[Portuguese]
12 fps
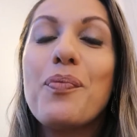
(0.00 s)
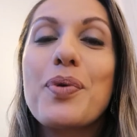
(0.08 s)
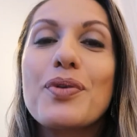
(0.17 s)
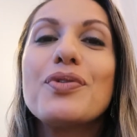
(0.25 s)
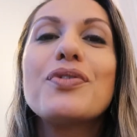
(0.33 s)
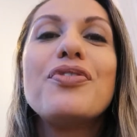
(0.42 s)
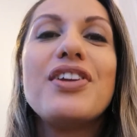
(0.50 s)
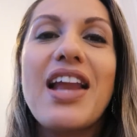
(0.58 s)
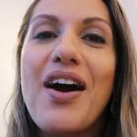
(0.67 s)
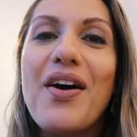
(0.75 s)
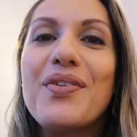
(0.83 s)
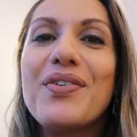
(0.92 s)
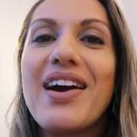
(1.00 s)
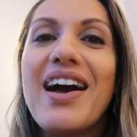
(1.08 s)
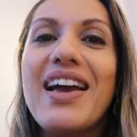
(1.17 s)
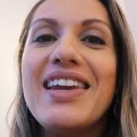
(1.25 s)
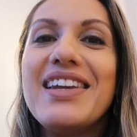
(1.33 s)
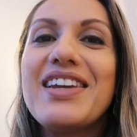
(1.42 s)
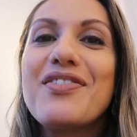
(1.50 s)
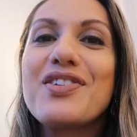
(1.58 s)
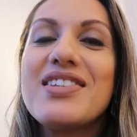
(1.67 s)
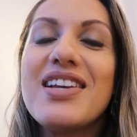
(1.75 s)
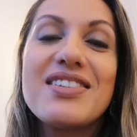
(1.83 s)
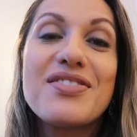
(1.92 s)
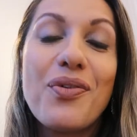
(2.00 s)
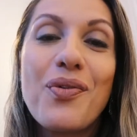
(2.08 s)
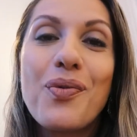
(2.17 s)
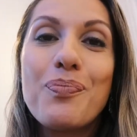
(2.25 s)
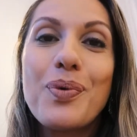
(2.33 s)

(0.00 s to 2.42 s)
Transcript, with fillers: o produto final aí que vocês vão